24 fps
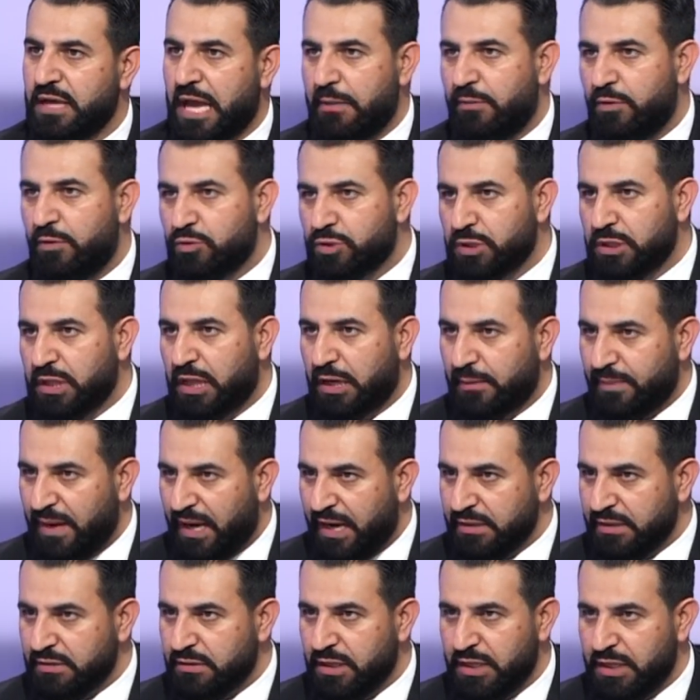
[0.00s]
قبل ودولار
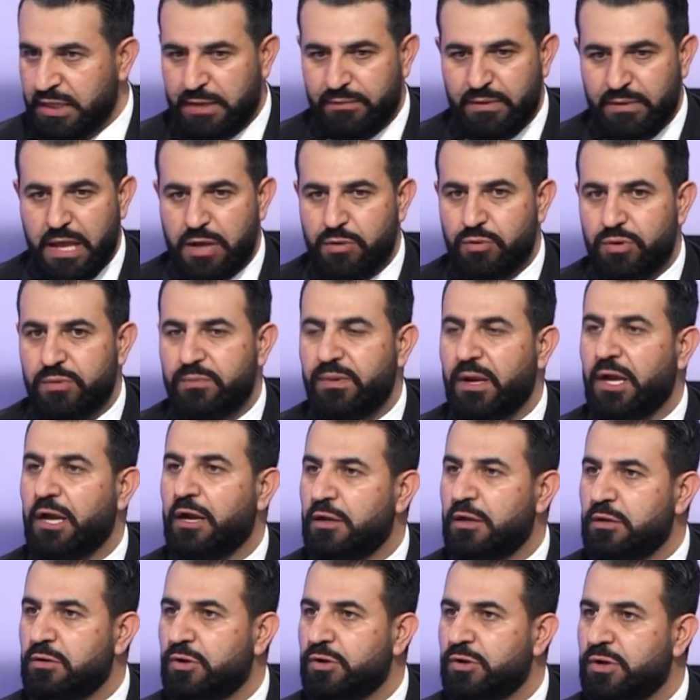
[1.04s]
بعد هن بالقانون
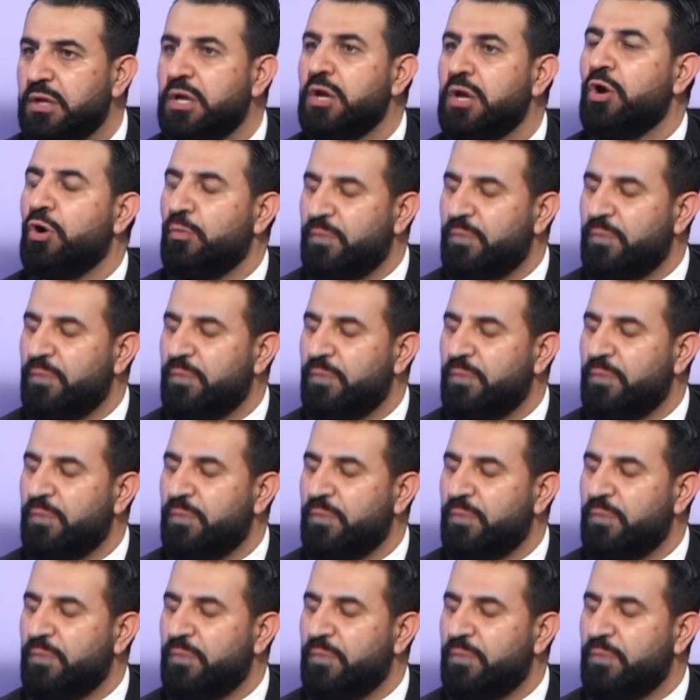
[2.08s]
بحق لهم